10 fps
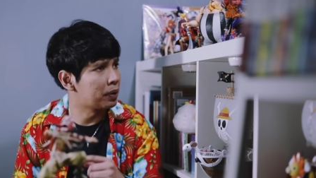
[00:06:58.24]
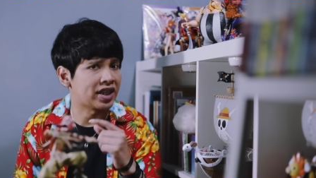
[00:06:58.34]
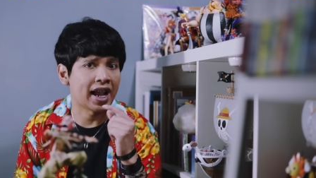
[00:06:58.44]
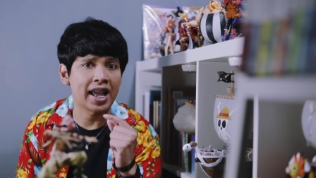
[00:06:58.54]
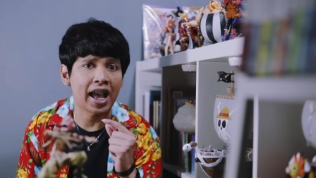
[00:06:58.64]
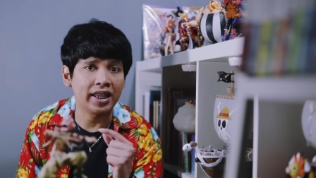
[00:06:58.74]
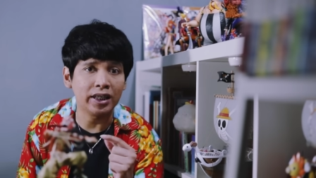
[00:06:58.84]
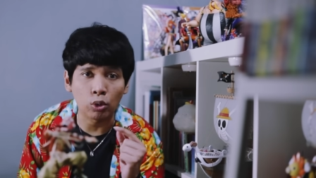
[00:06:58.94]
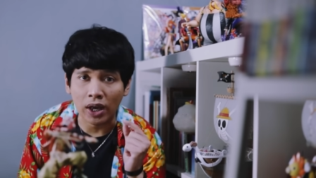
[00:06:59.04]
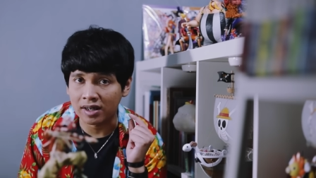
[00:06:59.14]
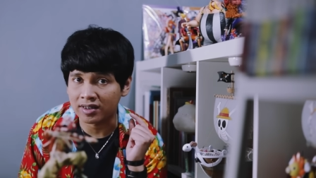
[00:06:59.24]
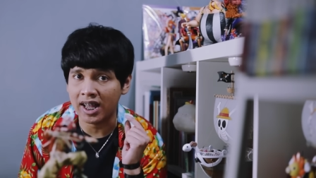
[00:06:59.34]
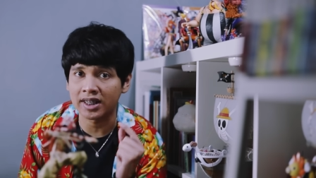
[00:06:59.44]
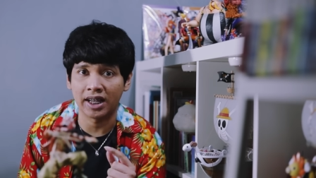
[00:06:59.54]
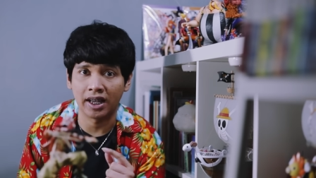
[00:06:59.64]
dipercaya itu
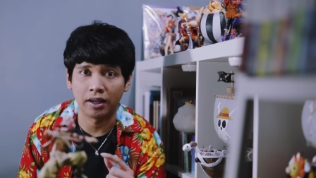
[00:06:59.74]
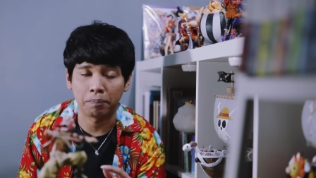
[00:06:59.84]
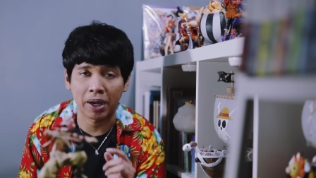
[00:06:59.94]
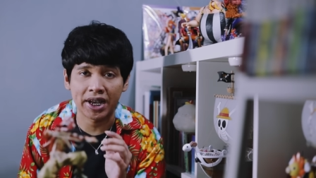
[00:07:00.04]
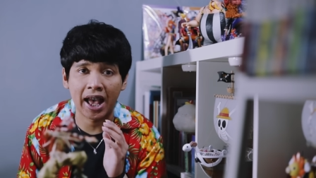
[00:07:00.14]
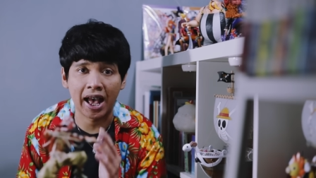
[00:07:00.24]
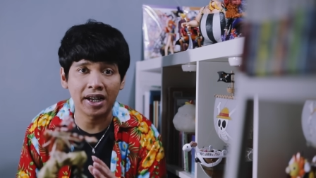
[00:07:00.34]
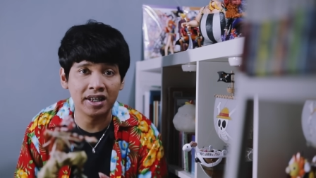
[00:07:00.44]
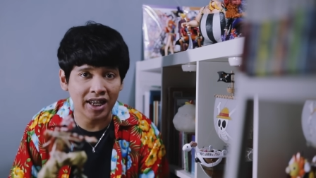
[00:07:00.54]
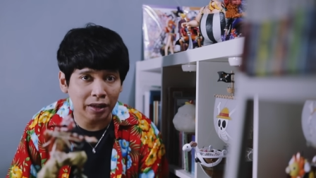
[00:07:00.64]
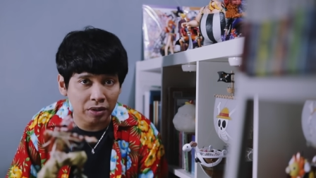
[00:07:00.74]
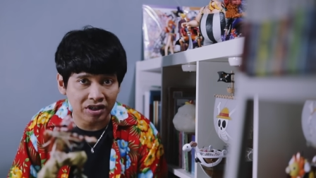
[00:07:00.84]
alasannya. Padahal di saat